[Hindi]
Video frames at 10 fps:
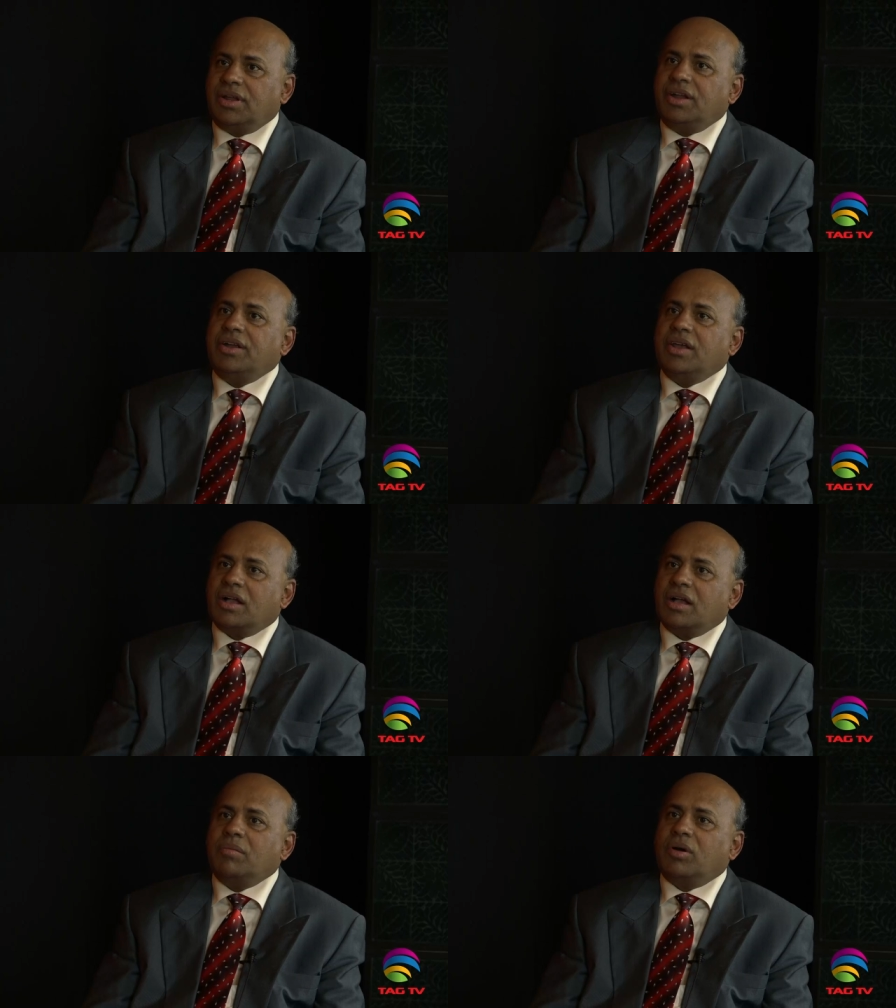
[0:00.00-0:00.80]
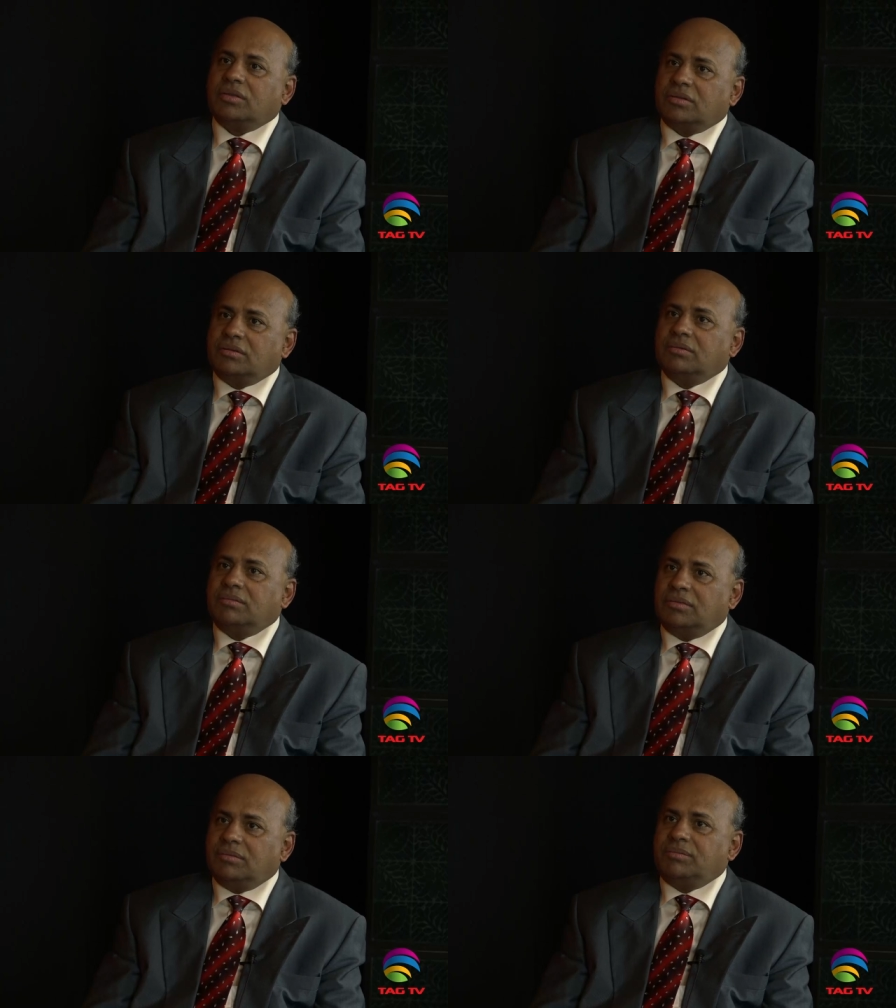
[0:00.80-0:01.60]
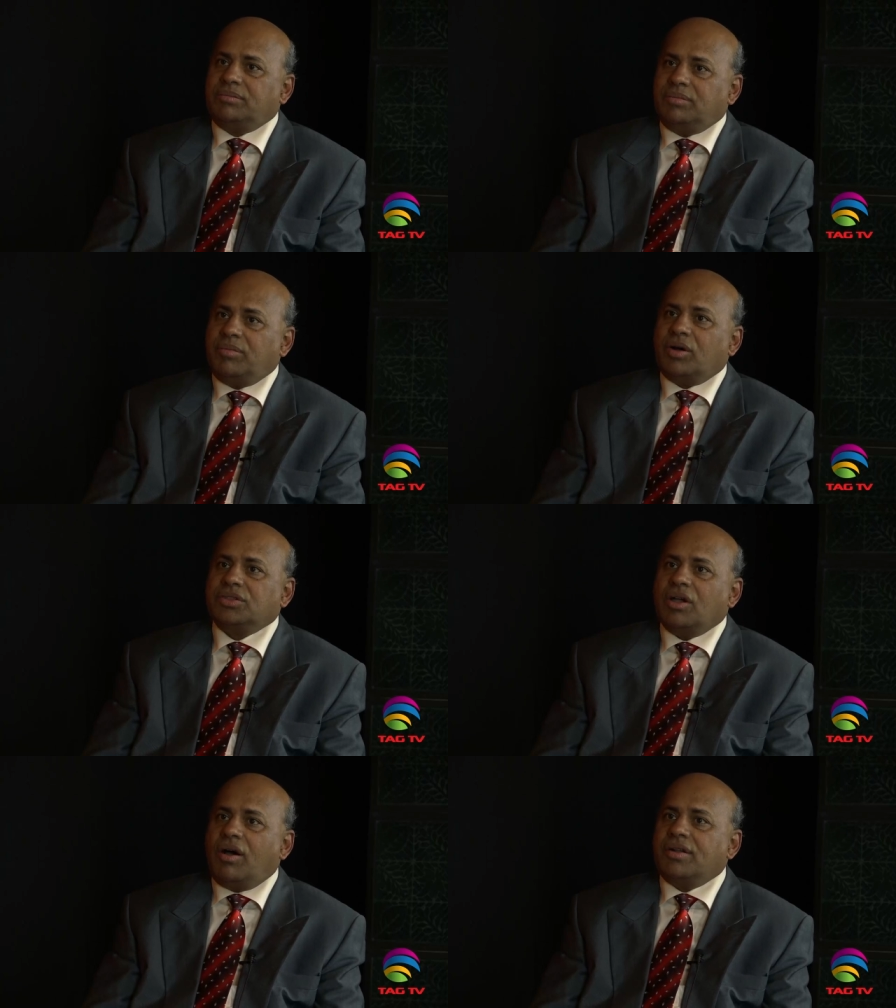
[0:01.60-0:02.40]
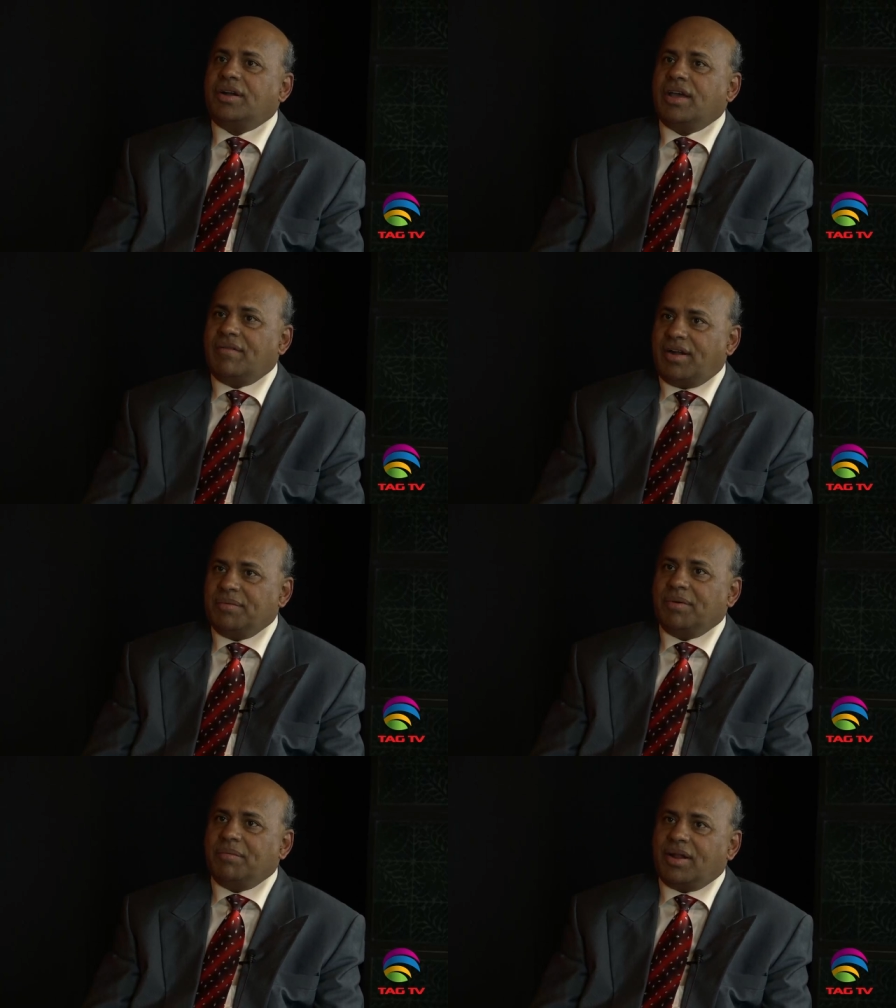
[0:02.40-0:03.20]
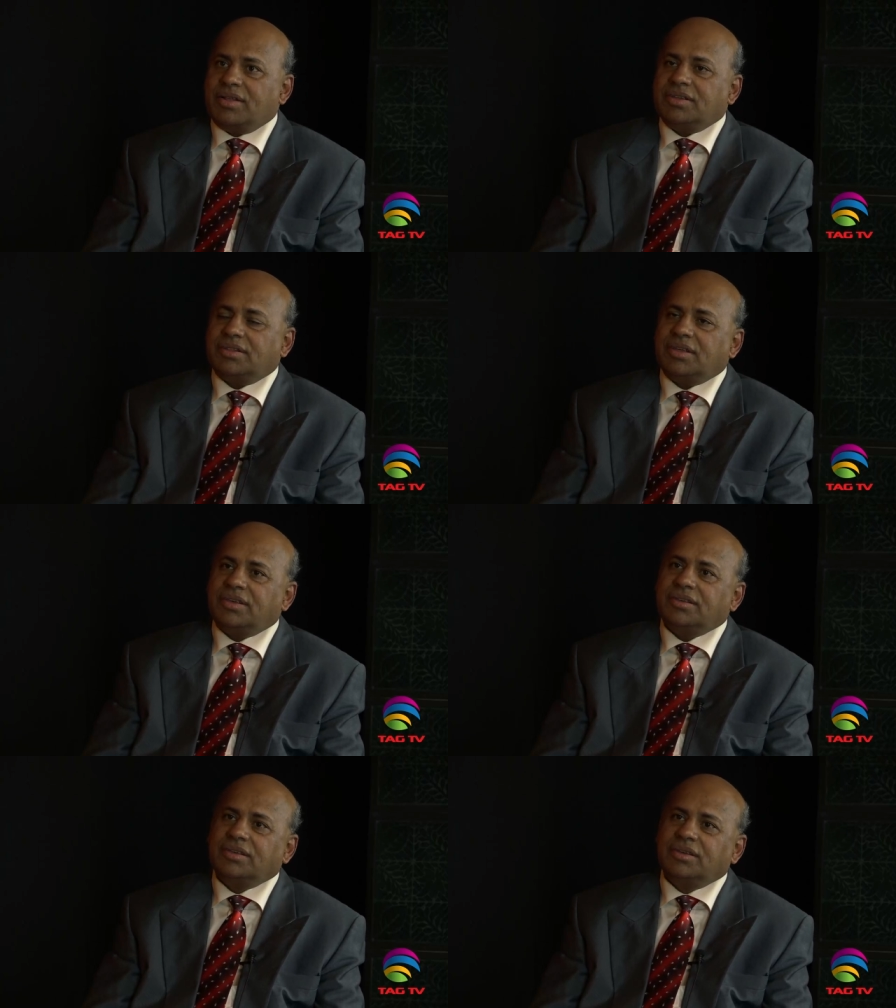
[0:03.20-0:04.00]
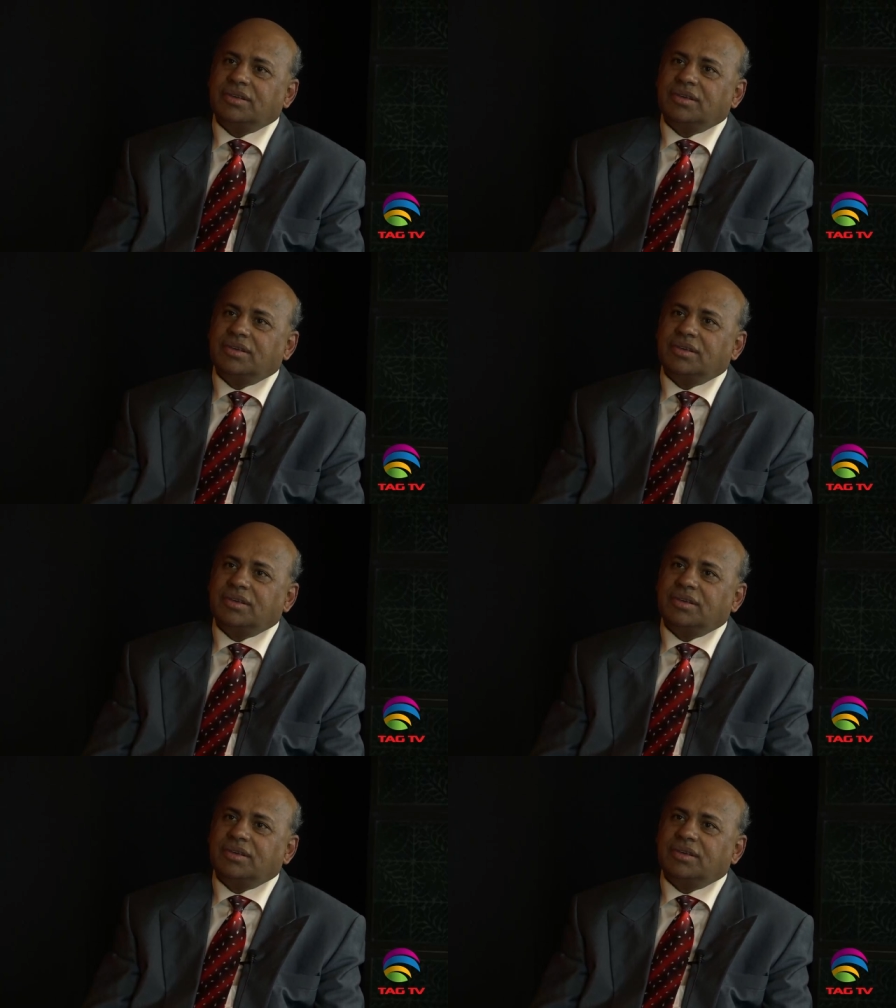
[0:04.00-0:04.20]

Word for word: भूषण का उन्हें अवार्ड मिला था बहुत ही ऑनर्ड अवार्ड माना जाता है तो